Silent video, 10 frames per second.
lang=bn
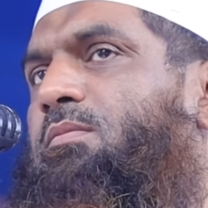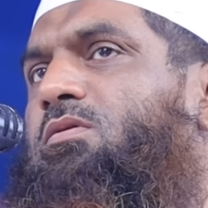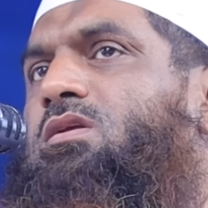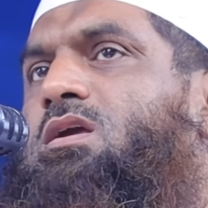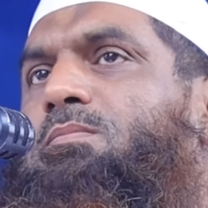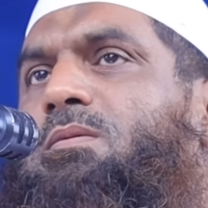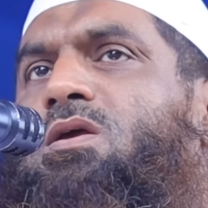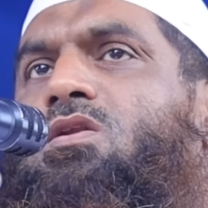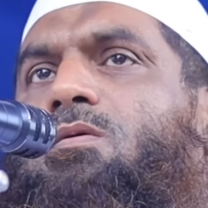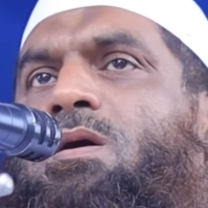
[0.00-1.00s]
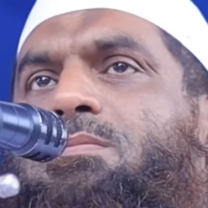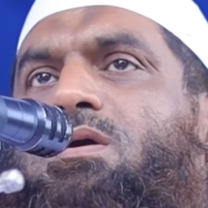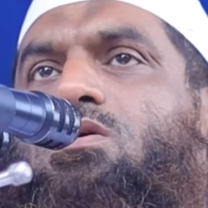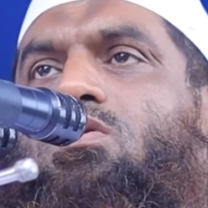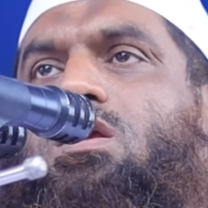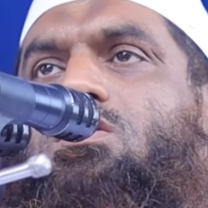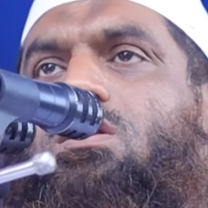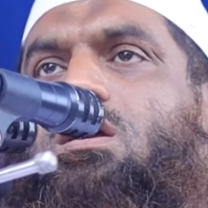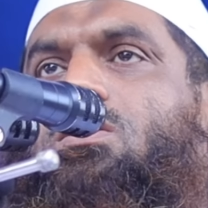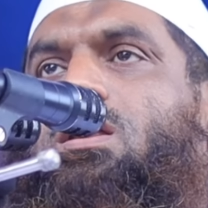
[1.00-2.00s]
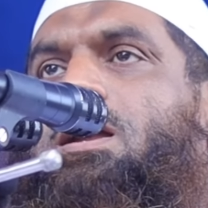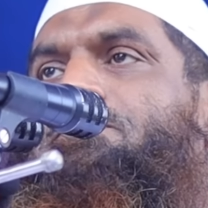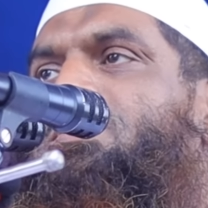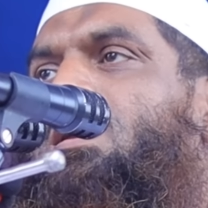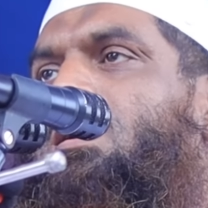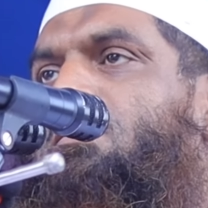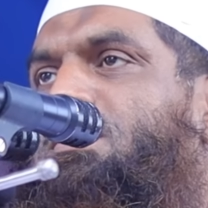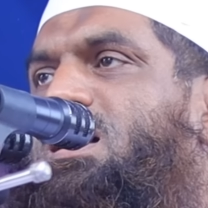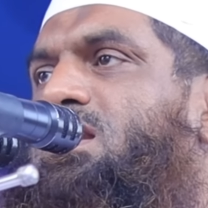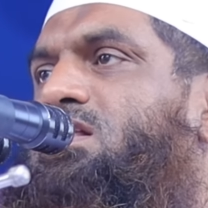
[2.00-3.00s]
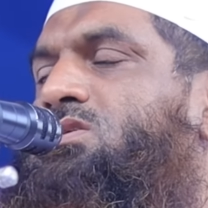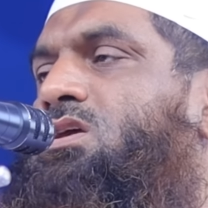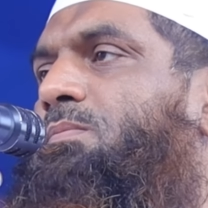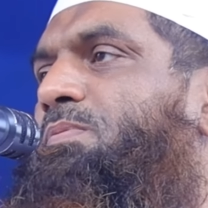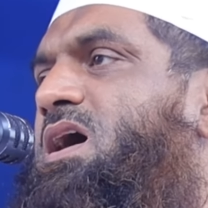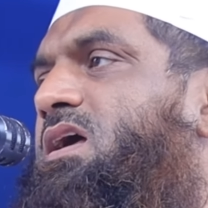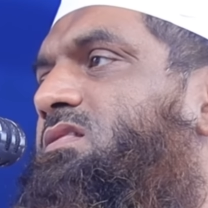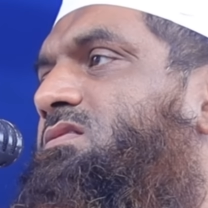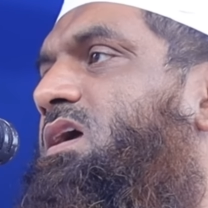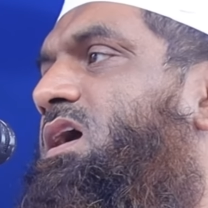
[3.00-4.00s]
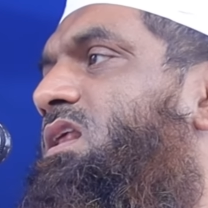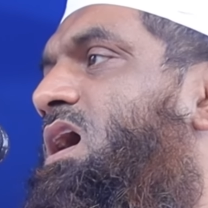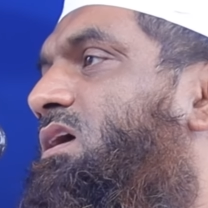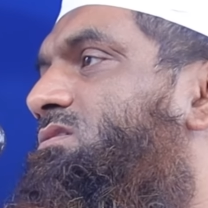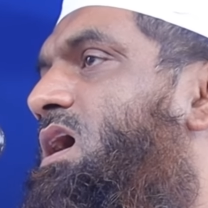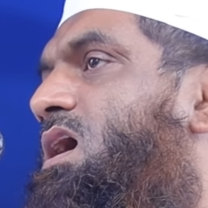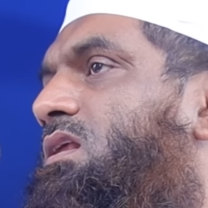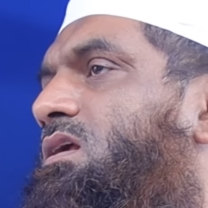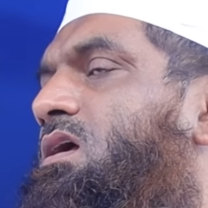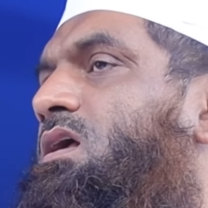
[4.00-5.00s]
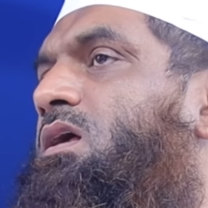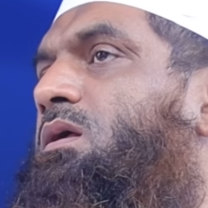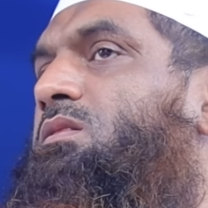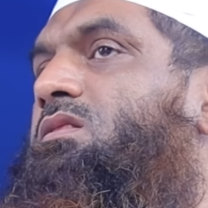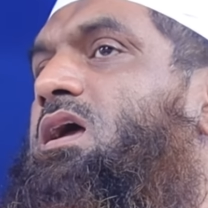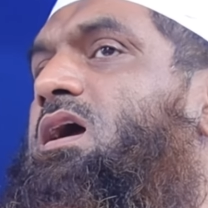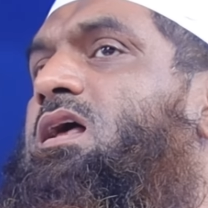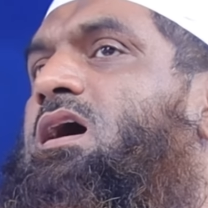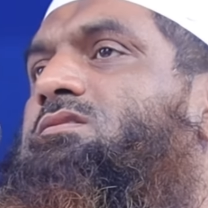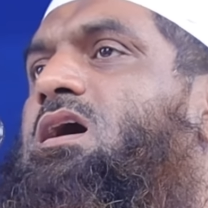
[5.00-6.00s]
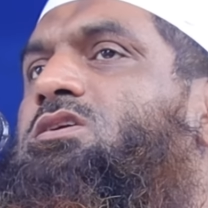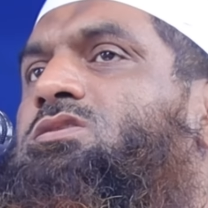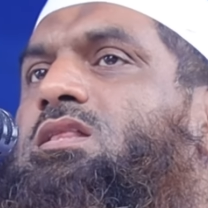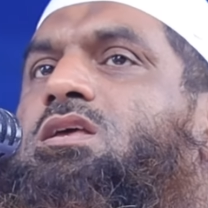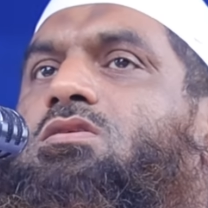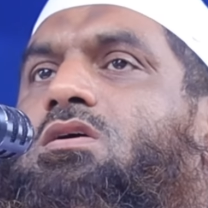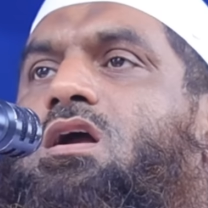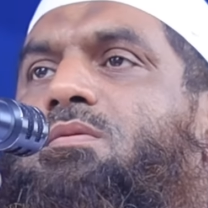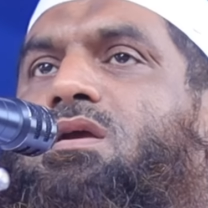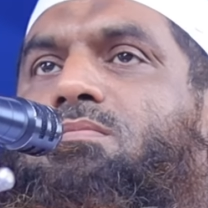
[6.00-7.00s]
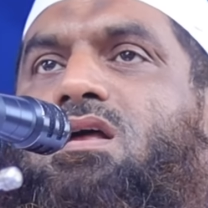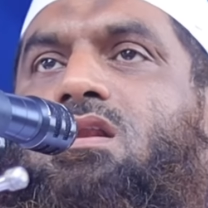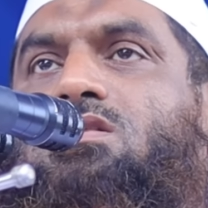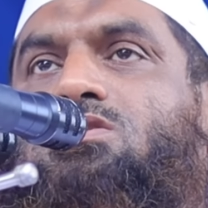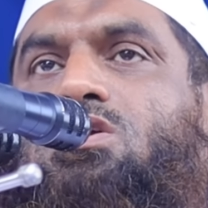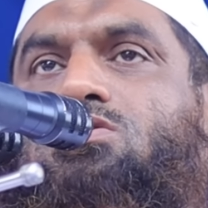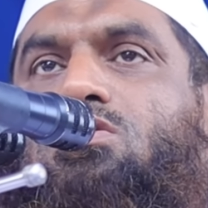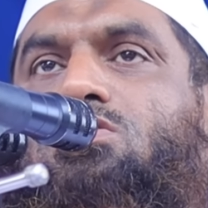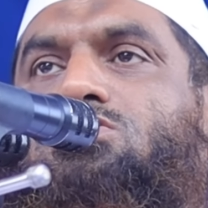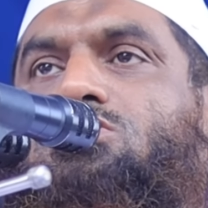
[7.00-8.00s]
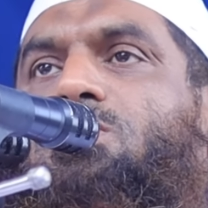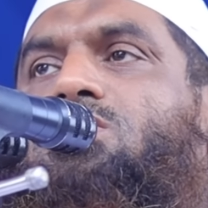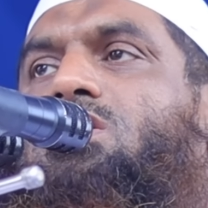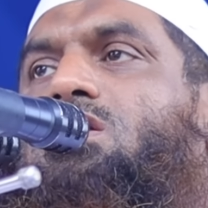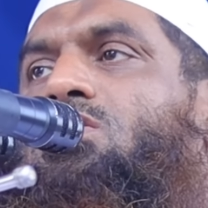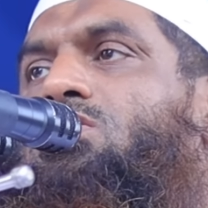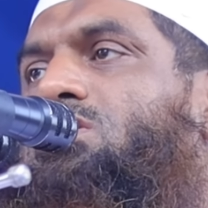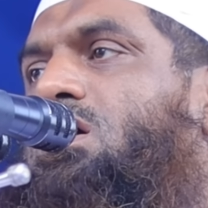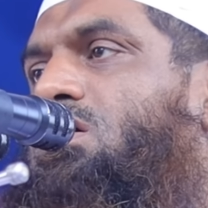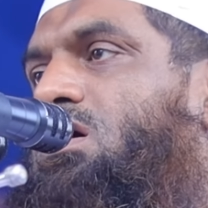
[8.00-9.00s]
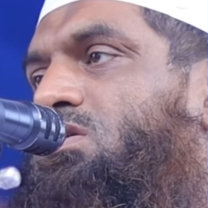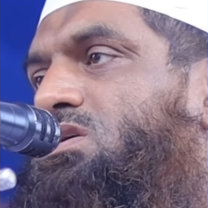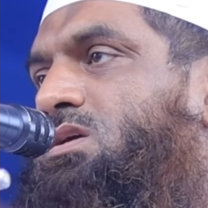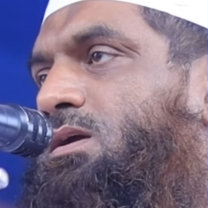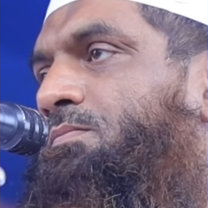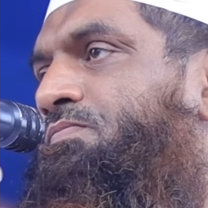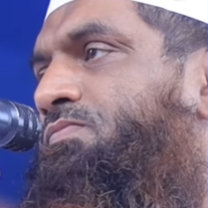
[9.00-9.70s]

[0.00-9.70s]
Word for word: এমনকি বিভিন্নভাবে গুলি করে করে বাংলাদেশের প্রায় দেড় হাজার দেড় হাজার স্বাধীনতাকামী বাংলাদেশের তরুণ যুবকদেরকে হত্যা করা হয়েছে